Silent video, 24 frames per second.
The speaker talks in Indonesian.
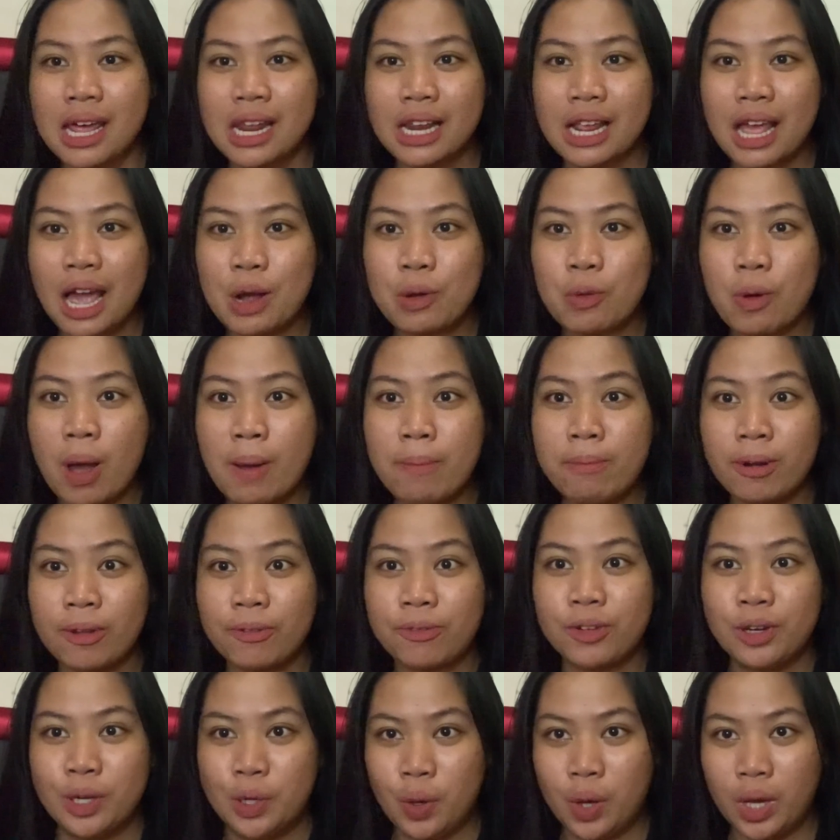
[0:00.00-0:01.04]
dari aku upload
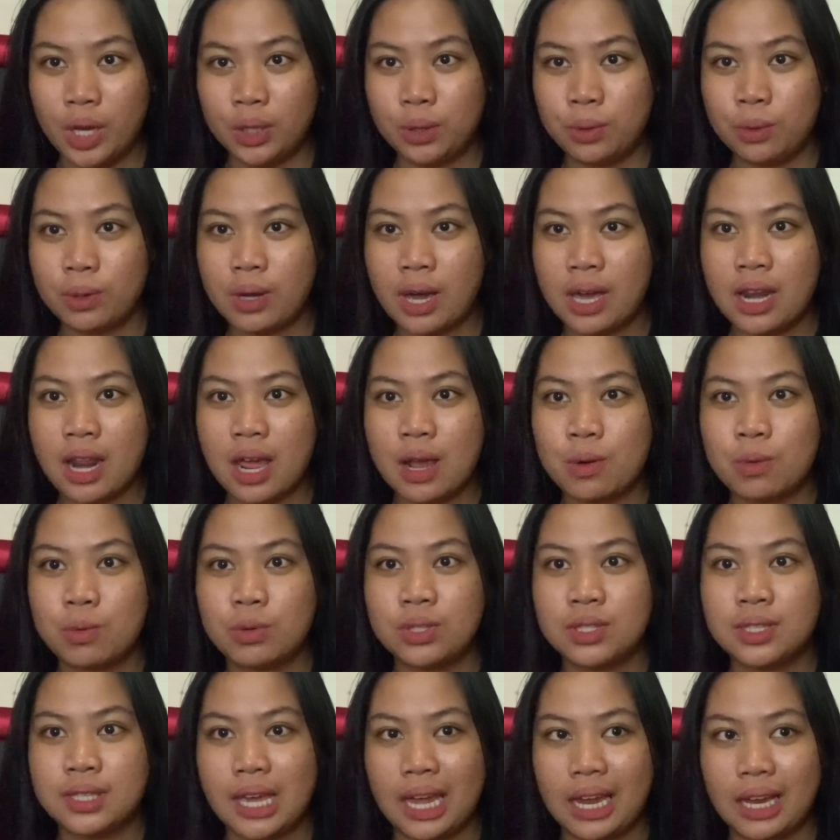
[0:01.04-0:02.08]
video itu kan aku
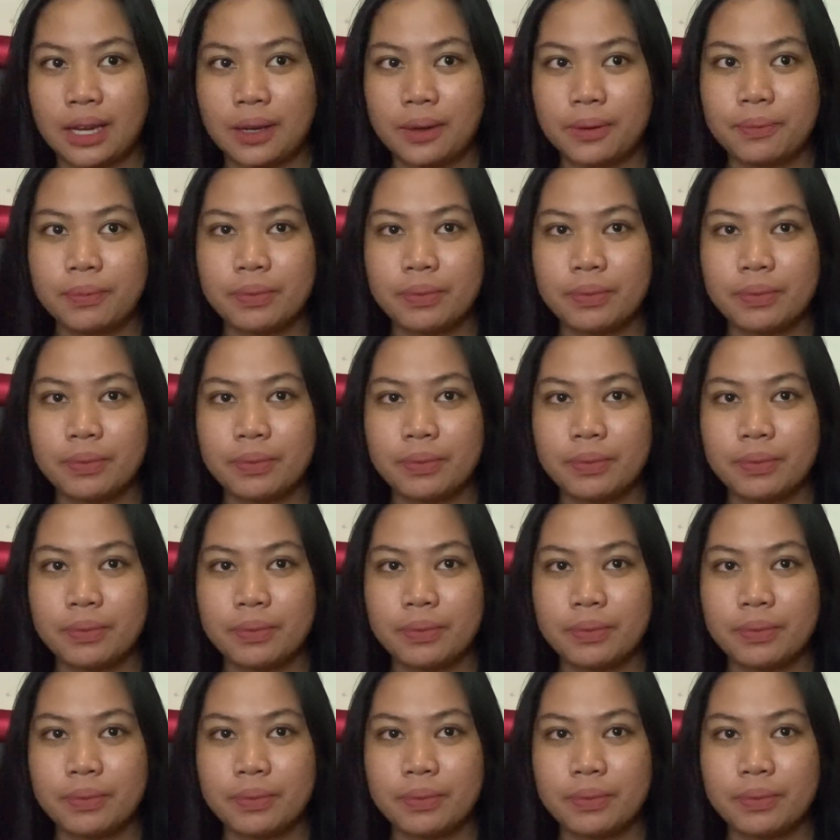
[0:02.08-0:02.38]
cek